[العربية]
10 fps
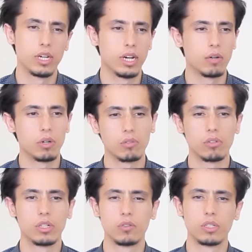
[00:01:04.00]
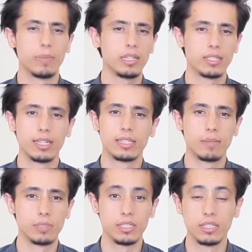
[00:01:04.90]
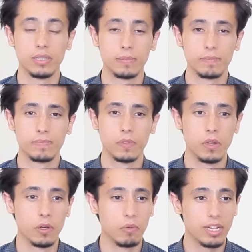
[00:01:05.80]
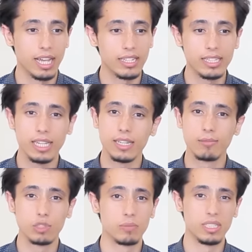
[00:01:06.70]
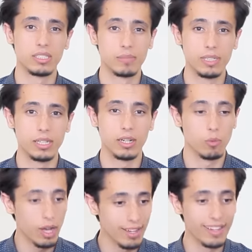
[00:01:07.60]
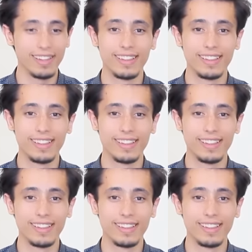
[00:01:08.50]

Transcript: لها وقلت لو سمحت لا تلمسيني وكأنني أنا المشمئز منها وأنا